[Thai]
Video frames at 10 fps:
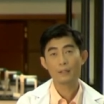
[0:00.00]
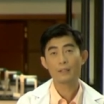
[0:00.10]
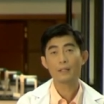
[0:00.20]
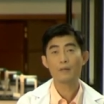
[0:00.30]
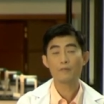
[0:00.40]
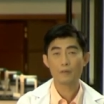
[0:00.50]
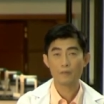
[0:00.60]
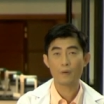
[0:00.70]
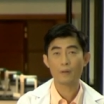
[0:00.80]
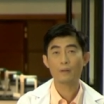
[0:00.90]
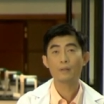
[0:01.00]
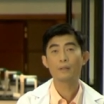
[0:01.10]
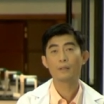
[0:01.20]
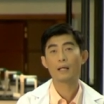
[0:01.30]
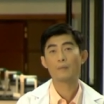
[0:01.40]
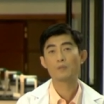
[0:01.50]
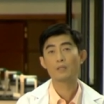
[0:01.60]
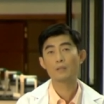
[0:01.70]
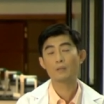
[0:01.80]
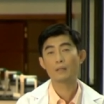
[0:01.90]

ถ้านักเรียนฝึกฝนนะครับซึ่ง